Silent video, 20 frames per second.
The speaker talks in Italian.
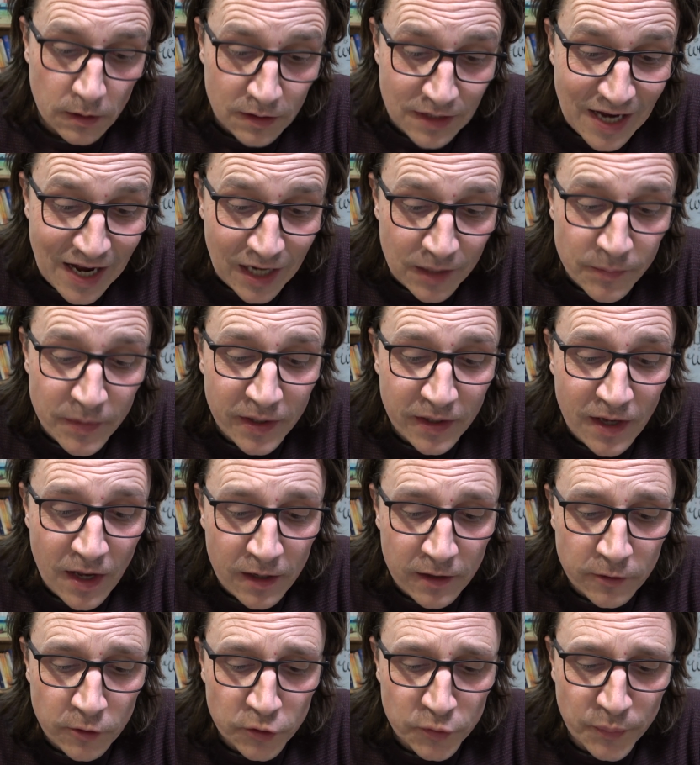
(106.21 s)
gli alberi
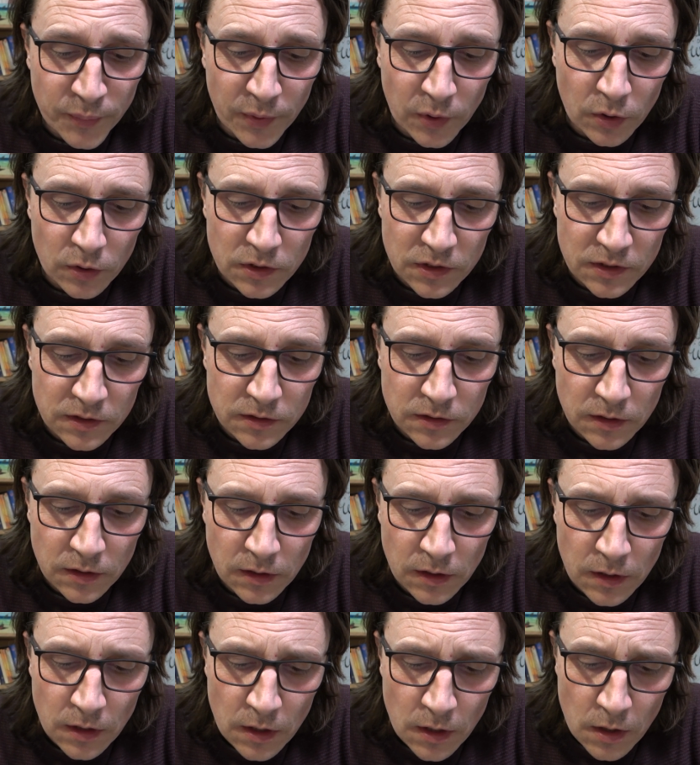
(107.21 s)
erano spogli.
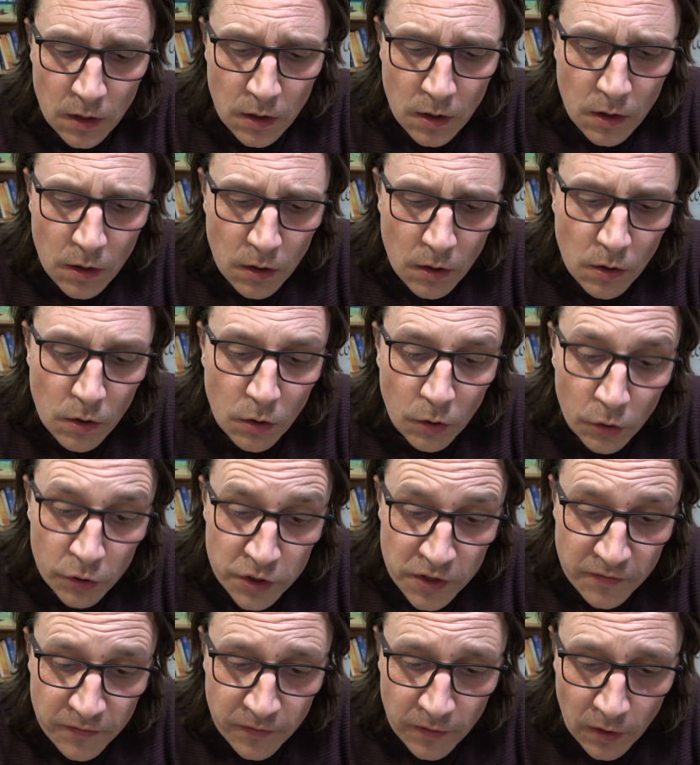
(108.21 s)

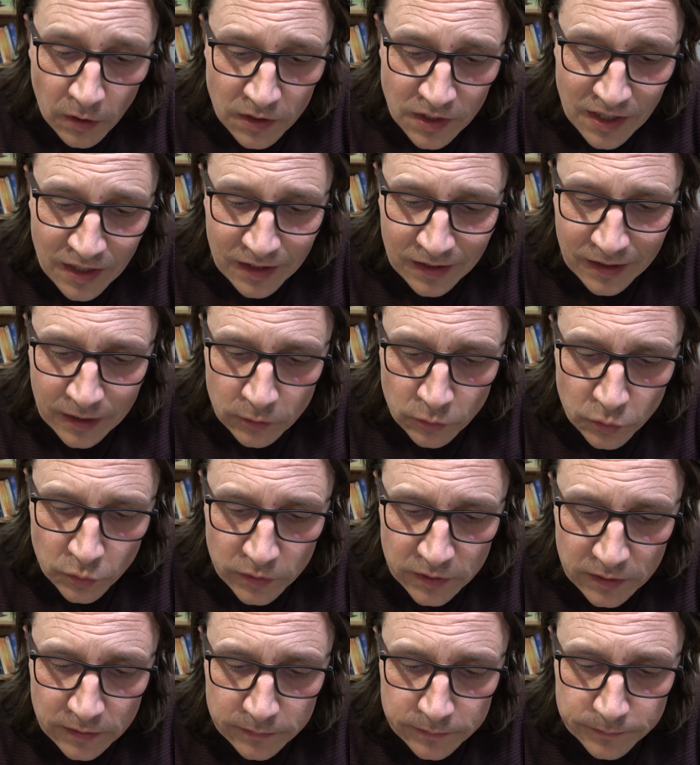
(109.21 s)
Ogni foglia era
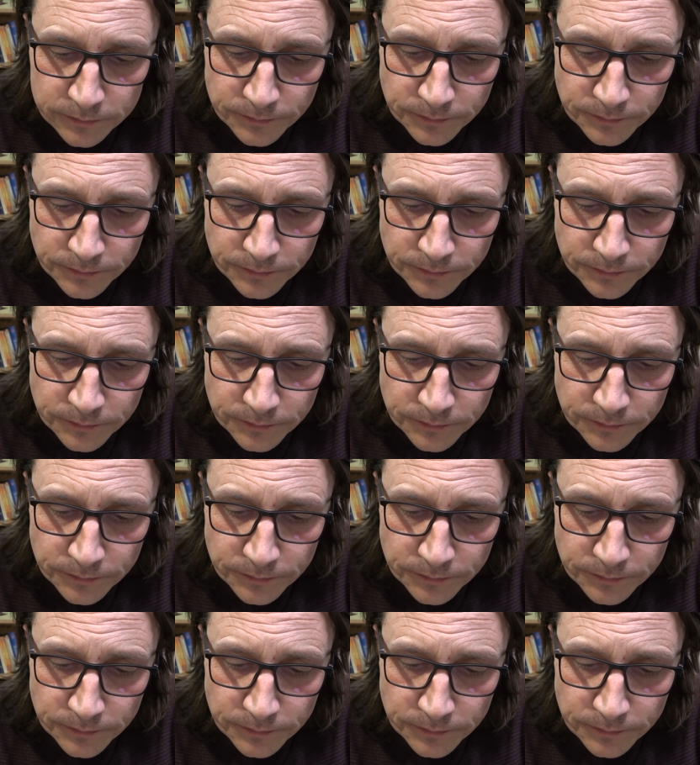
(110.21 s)
caduta.